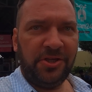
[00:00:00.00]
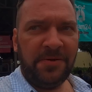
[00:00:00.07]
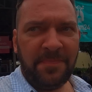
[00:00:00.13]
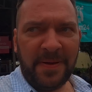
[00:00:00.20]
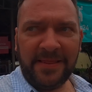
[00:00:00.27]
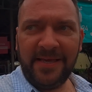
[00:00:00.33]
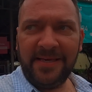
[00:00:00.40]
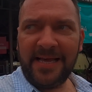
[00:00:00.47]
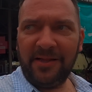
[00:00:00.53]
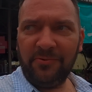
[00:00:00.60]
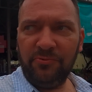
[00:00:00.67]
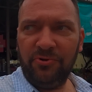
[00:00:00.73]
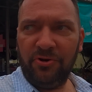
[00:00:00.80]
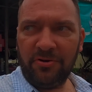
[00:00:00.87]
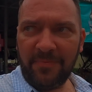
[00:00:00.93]
I będę
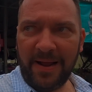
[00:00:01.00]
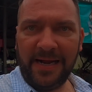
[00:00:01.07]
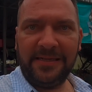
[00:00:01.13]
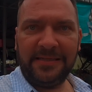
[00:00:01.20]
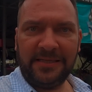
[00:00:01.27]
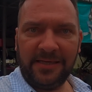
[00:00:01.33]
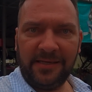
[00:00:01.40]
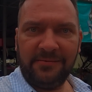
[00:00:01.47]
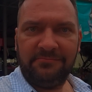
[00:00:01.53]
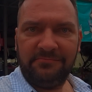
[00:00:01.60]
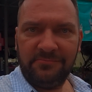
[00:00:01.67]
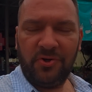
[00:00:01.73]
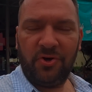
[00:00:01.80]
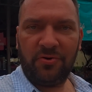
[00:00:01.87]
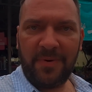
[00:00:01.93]
jadł normalnie.
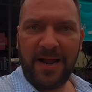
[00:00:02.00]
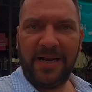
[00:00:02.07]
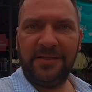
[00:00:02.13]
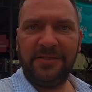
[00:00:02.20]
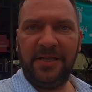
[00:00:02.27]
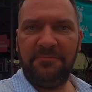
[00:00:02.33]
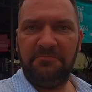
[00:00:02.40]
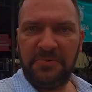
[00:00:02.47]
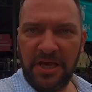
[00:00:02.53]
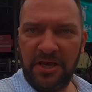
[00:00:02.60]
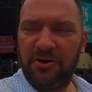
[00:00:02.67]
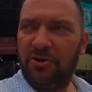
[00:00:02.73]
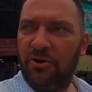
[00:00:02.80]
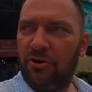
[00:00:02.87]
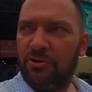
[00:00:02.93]
Normalnie
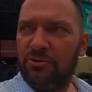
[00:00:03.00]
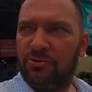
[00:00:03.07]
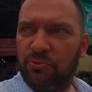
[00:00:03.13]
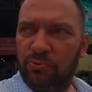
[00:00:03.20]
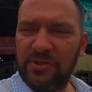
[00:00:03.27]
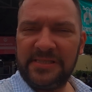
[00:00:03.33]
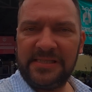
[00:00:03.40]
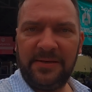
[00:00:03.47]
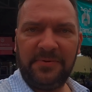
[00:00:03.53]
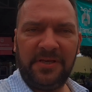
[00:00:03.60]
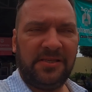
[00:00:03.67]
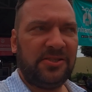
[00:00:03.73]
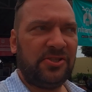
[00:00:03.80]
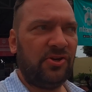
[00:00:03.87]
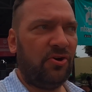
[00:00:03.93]
mięcho, tłuste
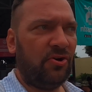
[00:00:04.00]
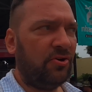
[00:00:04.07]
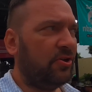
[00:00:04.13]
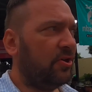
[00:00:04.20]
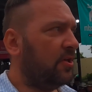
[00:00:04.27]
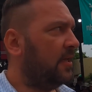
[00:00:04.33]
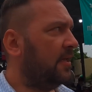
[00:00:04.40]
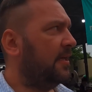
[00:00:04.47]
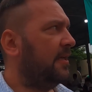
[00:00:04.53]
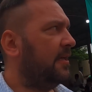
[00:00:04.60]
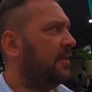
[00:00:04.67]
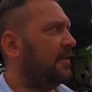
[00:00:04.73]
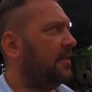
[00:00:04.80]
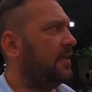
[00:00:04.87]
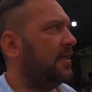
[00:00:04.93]
mięso,
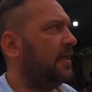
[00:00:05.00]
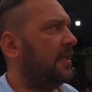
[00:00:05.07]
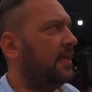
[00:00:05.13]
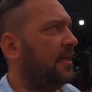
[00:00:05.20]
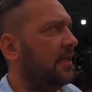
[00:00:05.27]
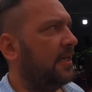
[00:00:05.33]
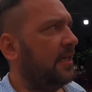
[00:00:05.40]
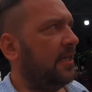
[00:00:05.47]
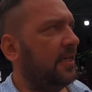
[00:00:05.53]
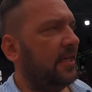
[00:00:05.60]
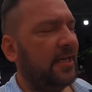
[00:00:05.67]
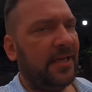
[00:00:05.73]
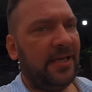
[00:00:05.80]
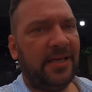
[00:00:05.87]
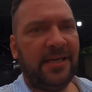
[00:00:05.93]

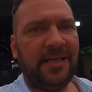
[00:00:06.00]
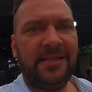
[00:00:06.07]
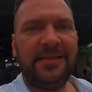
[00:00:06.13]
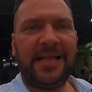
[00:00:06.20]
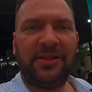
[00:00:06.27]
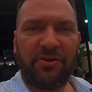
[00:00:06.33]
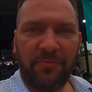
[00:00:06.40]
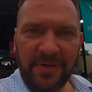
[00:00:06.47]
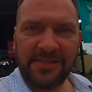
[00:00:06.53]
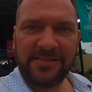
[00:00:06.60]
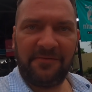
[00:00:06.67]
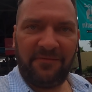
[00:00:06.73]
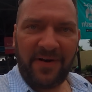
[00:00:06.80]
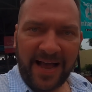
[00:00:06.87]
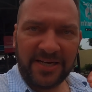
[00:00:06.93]
Yy,
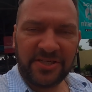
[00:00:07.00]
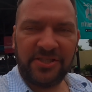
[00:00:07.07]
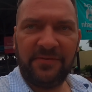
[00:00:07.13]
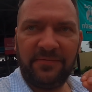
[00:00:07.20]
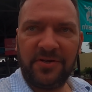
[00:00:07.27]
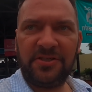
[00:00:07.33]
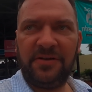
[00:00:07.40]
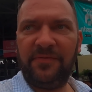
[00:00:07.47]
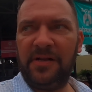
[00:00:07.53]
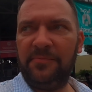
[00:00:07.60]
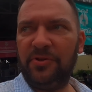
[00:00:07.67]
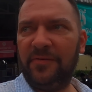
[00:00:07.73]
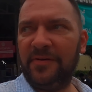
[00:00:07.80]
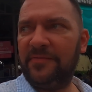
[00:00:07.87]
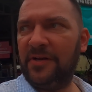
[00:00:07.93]
natomiast ważne właśnie
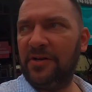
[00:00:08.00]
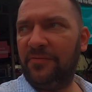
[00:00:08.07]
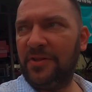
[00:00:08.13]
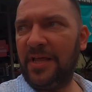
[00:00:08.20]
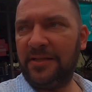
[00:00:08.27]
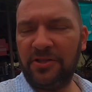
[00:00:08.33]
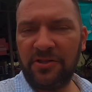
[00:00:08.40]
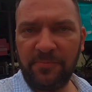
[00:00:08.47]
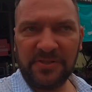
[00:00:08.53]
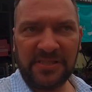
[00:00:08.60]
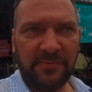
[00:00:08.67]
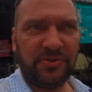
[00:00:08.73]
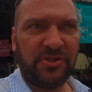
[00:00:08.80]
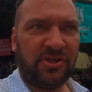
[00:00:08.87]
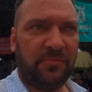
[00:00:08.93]
wyeliminować węglowodany. To
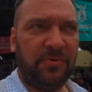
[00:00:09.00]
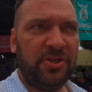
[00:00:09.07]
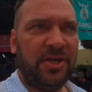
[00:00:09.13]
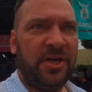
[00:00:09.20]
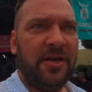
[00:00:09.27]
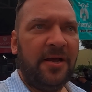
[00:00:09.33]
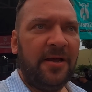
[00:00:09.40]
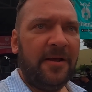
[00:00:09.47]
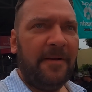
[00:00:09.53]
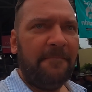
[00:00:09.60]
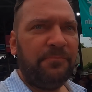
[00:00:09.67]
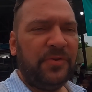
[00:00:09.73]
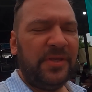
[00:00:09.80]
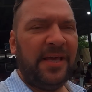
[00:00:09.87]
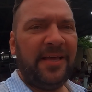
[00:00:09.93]
postaram się zrobić.
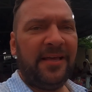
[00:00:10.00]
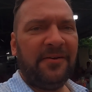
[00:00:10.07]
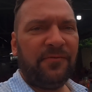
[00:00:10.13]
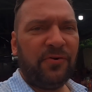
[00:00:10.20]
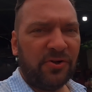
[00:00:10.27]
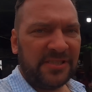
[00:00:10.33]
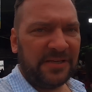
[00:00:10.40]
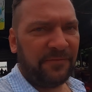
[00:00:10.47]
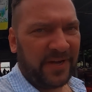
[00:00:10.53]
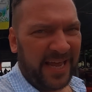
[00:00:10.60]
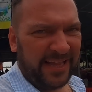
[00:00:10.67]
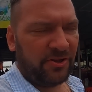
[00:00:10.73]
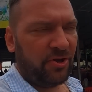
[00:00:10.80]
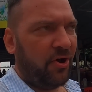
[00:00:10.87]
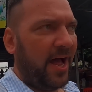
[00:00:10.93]
Nie wchodzę w
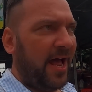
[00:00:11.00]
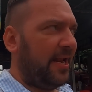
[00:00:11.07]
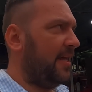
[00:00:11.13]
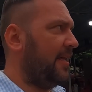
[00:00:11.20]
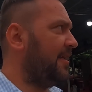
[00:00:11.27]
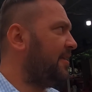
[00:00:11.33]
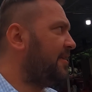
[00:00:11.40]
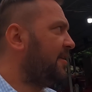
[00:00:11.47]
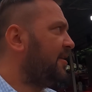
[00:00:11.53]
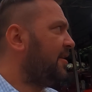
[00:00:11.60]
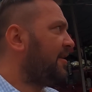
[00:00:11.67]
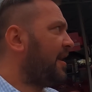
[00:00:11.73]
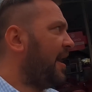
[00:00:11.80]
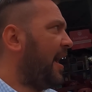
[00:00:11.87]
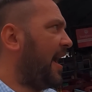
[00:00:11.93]
keto, ale,
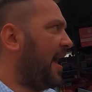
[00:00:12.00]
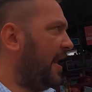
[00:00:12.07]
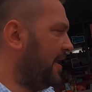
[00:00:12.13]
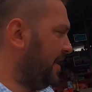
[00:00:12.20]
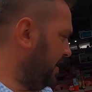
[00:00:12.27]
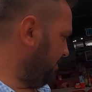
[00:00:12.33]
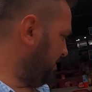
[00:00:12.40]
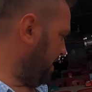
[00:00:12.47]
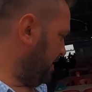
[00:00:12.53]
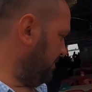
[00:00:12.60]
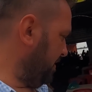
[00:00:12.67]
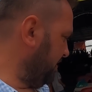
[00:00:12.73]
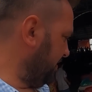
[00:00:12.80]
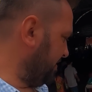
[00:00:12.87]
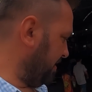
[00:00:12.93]
ale, ale
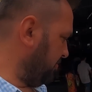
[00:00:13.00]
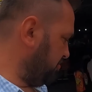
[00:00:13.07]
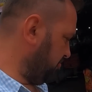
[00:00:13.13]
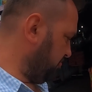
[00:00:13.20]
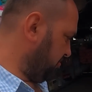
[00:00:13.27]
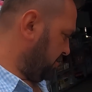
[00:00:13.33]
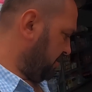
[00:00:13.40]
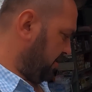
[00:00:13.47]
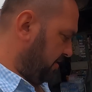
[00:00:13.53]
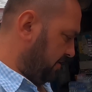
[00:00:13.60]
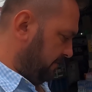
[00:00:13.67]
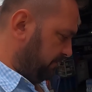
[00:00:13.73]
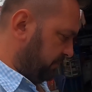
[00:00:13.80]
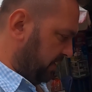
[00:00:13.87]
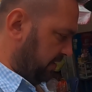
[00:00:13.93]
będę starał się
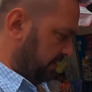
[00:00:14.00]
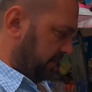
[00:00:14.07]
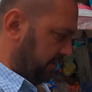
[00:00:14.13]
yy,